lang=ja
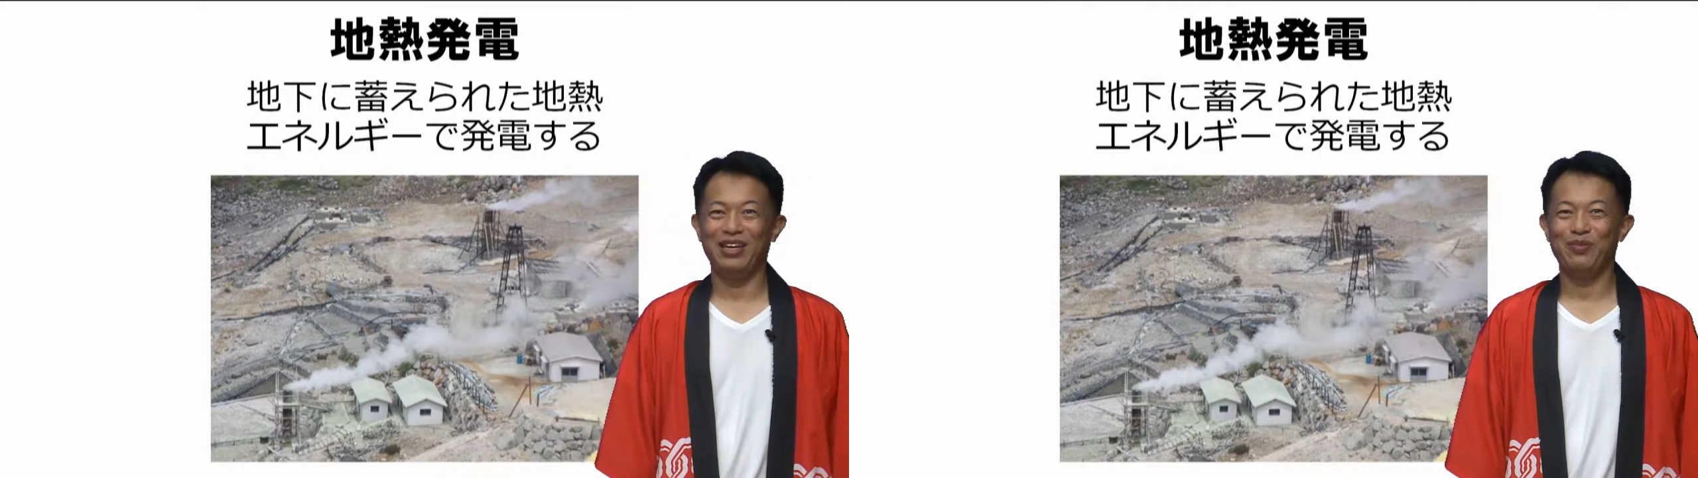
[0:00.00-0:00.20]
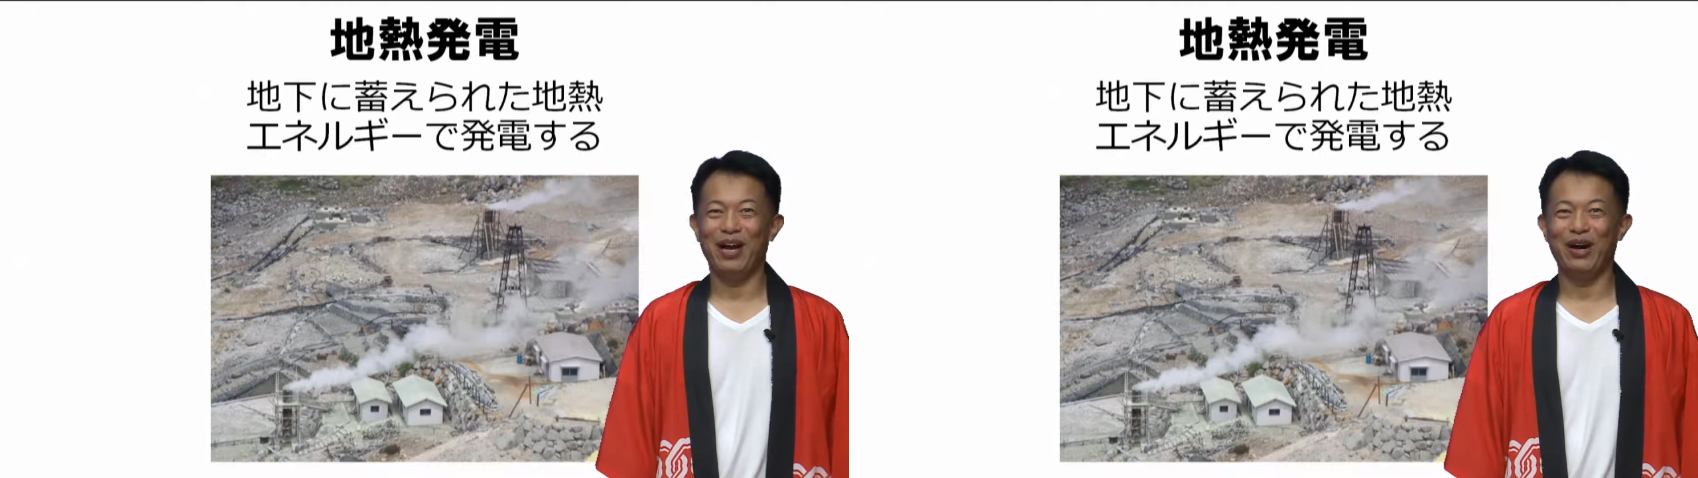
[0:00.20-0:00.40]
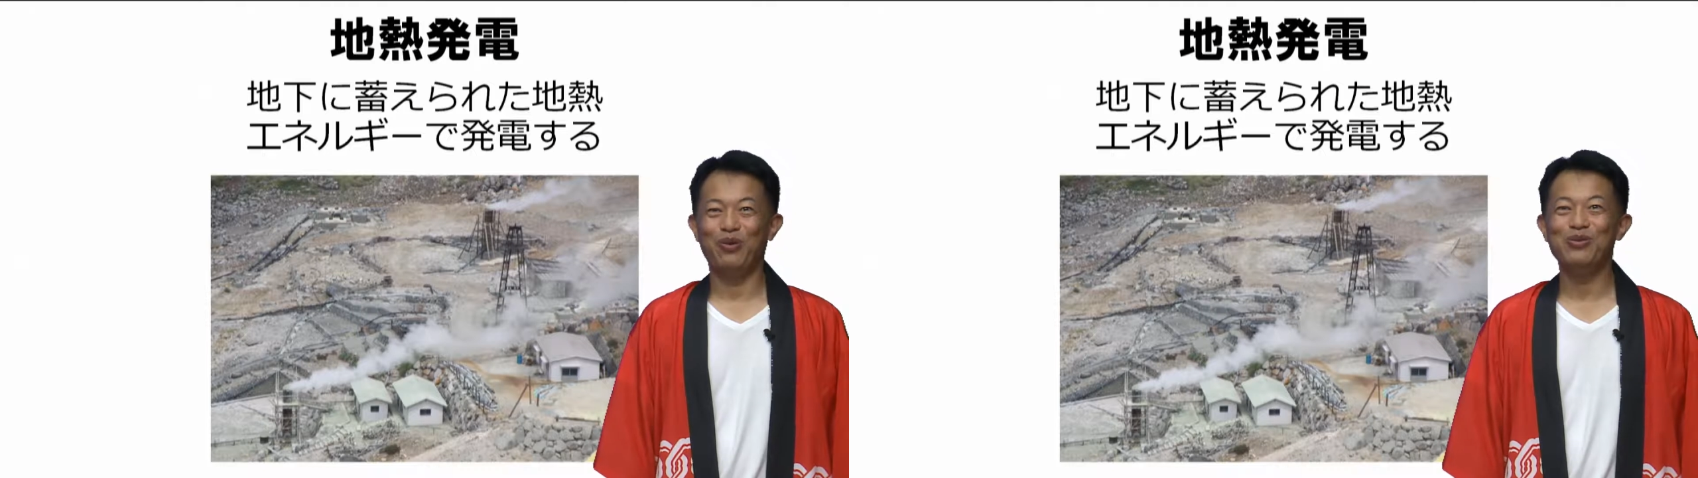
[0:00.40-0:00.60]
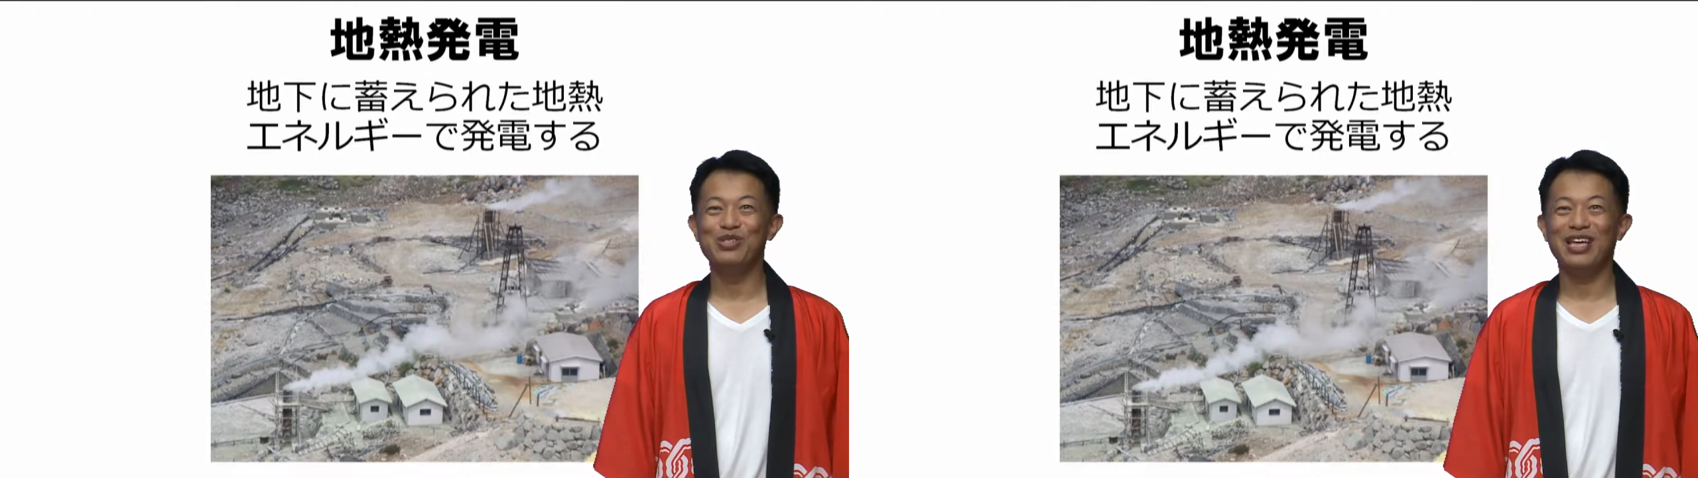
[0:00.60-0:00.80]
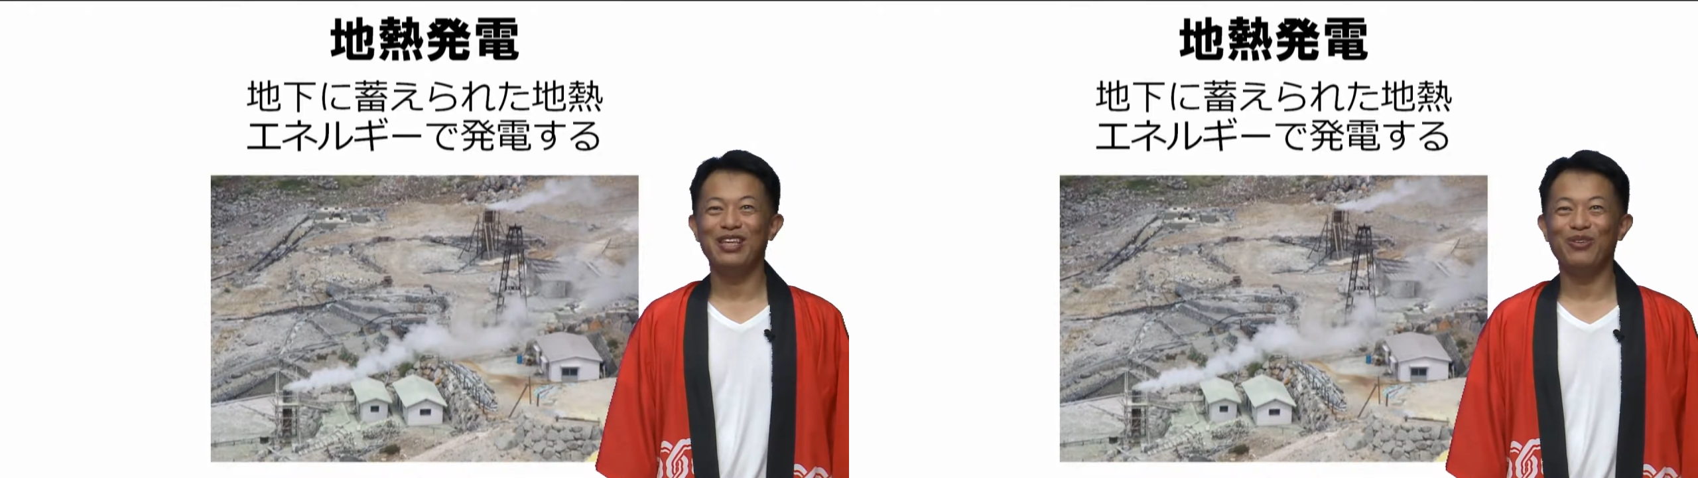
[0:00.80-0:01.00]
まあ、温
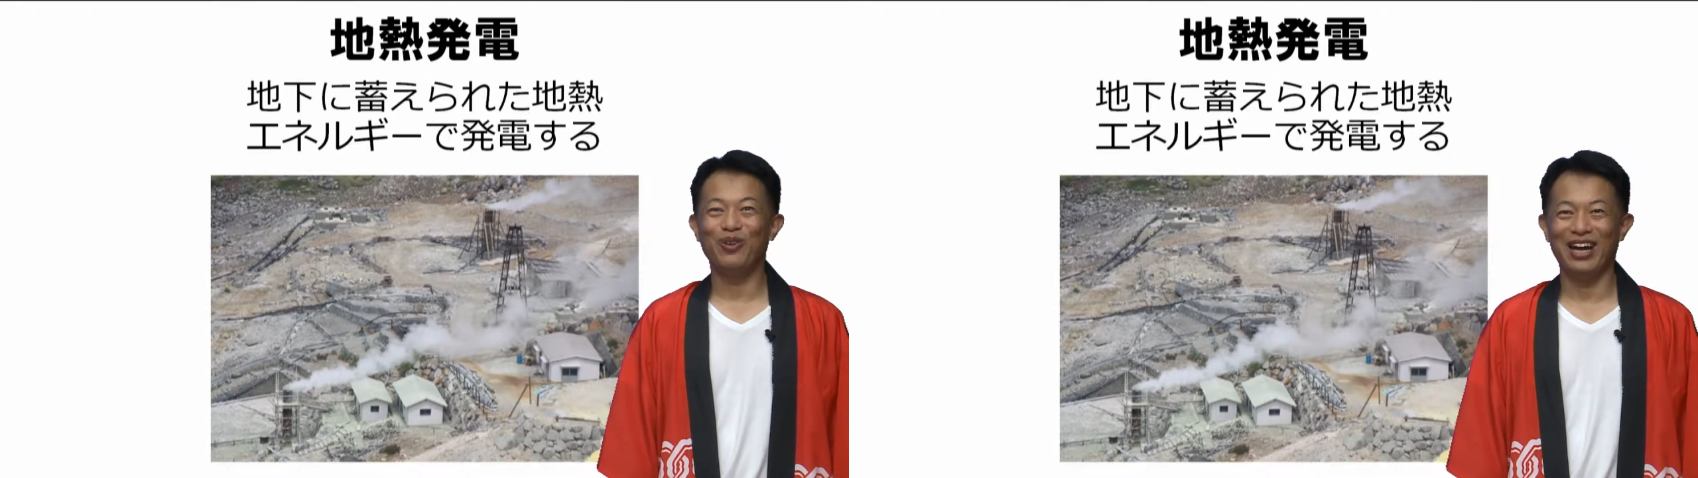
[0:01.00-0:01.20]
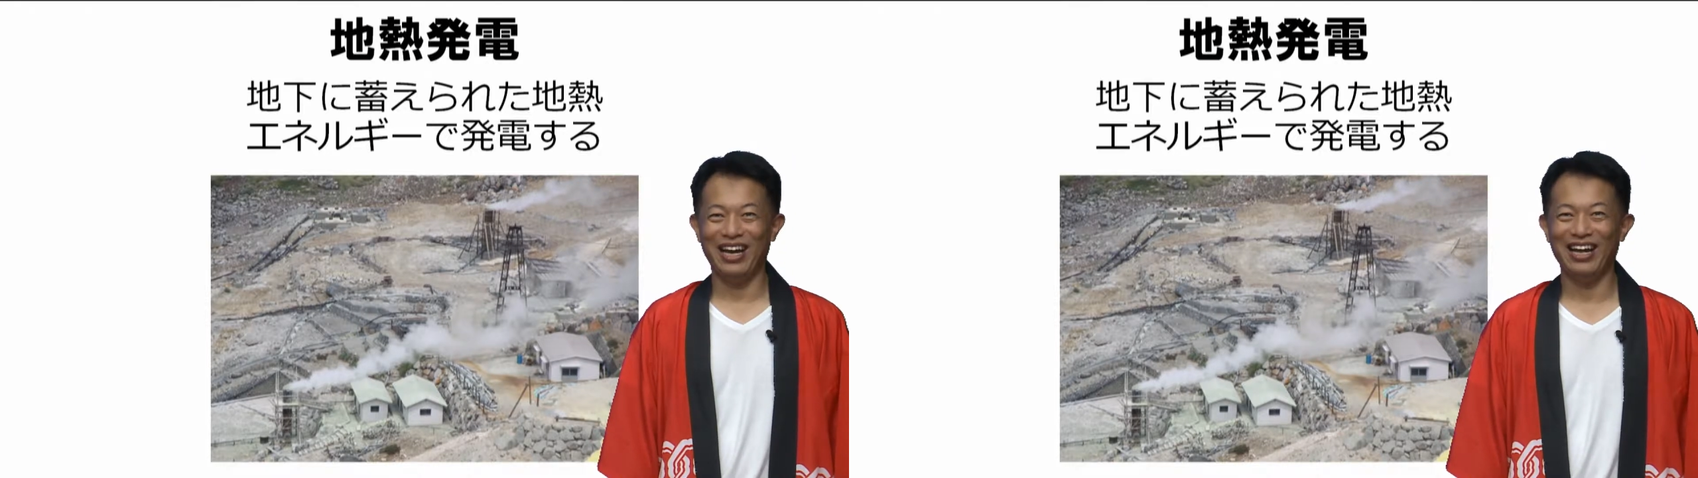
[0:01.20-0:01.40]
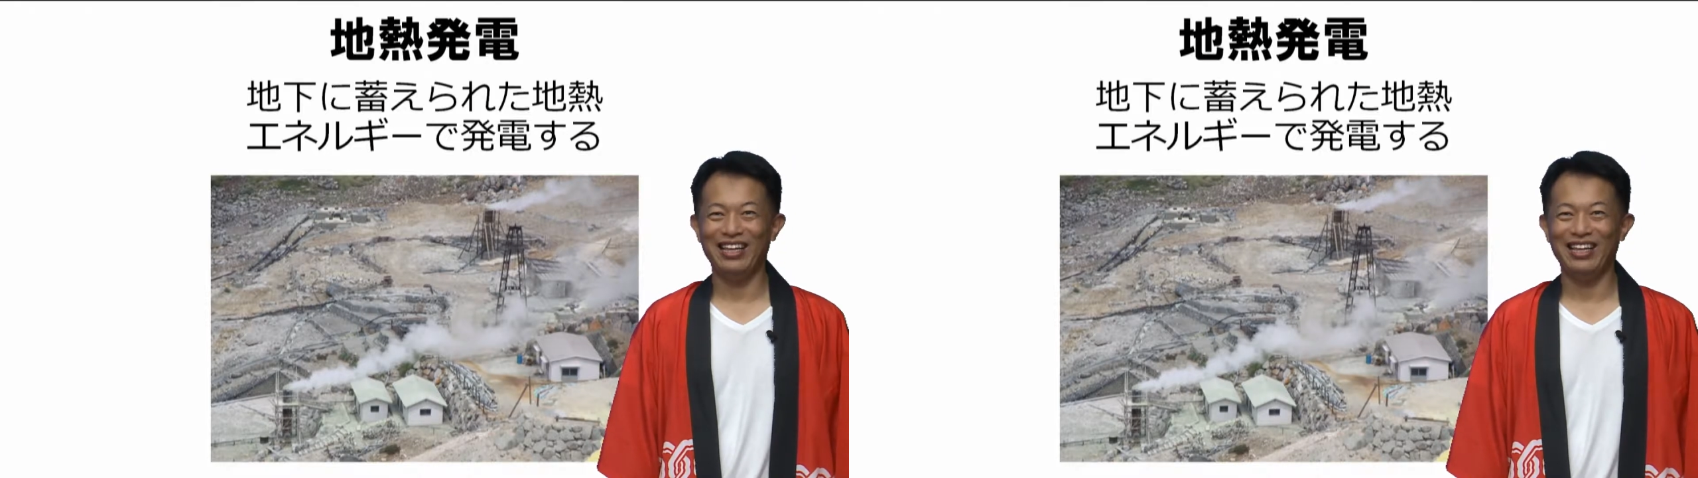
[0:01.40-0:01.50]
泉とか